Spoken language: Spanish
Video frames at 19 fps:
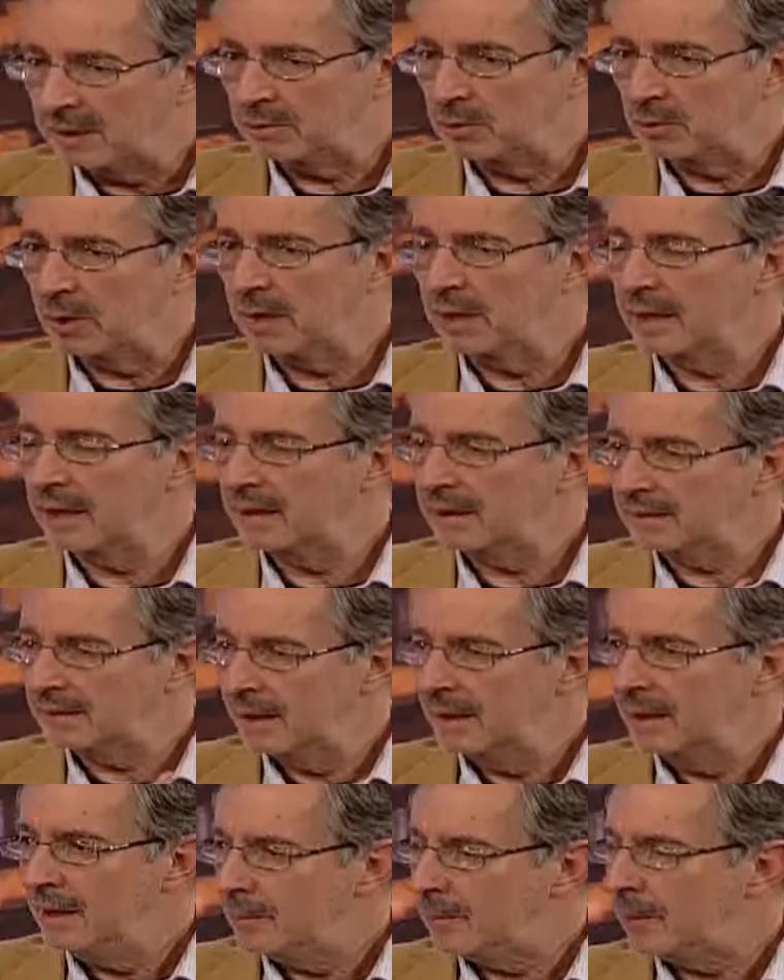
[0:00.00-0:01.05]
ciudadanas
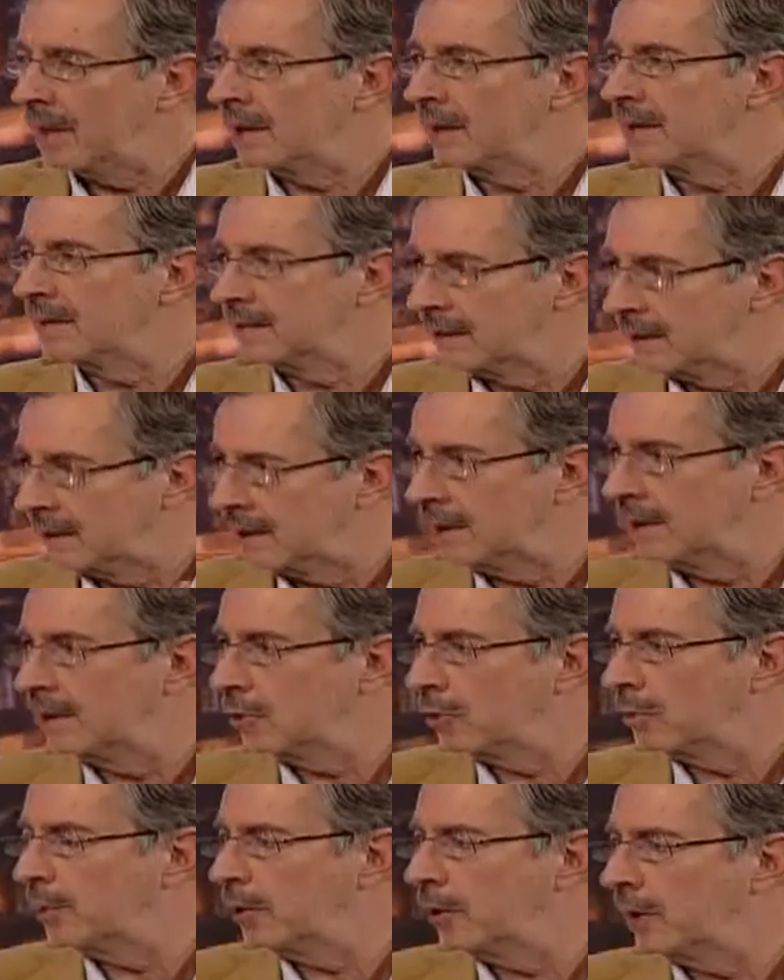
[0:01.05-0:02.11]
para que se
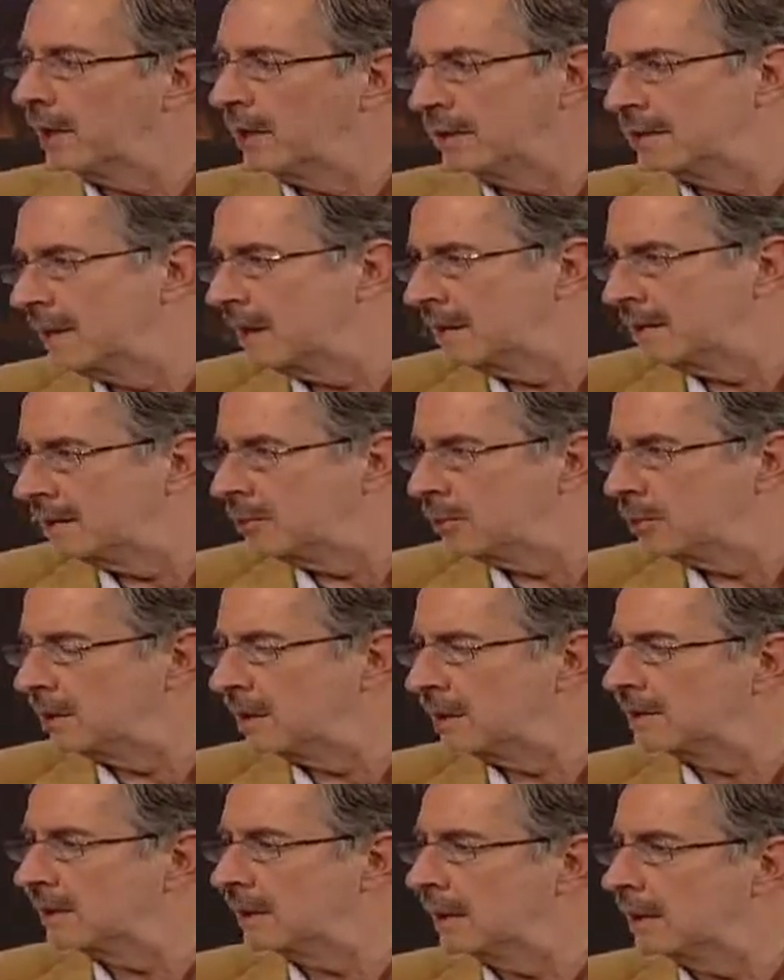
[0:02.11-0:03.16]
incorporen y sean
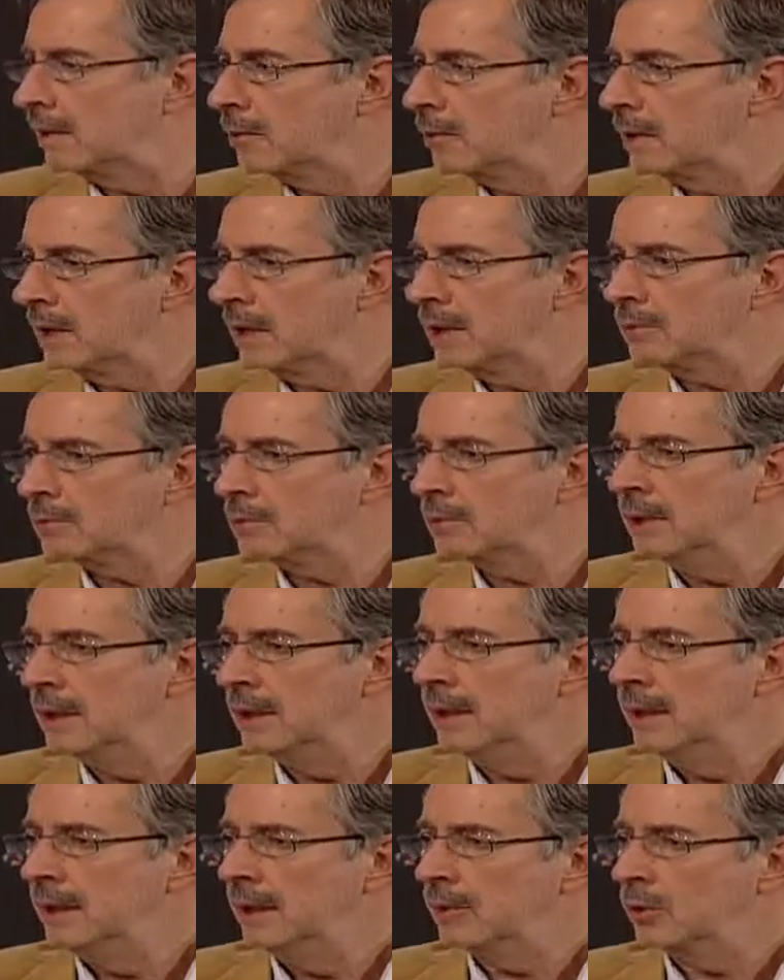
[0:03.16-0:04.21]
discutidas en el Congreso,
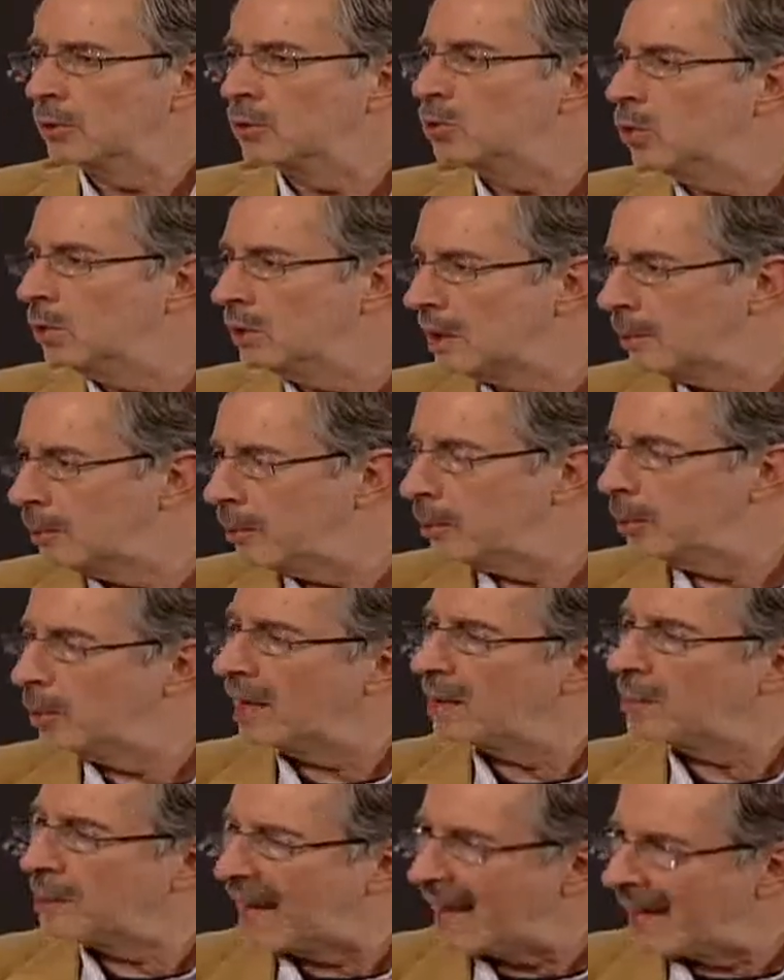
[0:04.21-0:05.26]
consulta popular para